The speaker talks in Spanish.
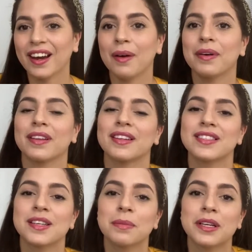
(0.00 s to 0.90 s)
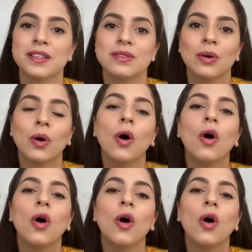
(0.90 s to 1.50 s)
La verdad se me hizo